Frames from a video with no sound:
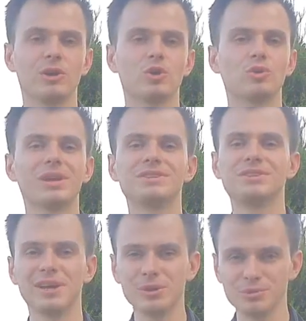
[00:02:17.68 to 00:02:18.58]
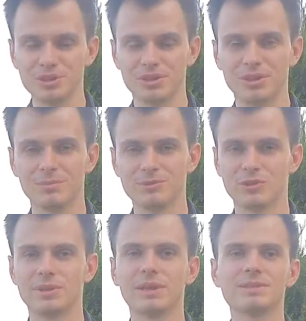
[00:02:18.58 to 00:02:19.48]
które dzielą się tym, co
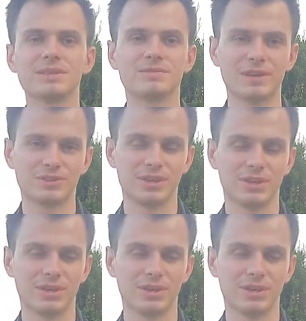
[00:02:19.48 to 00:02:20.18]
dla nas jest ważne.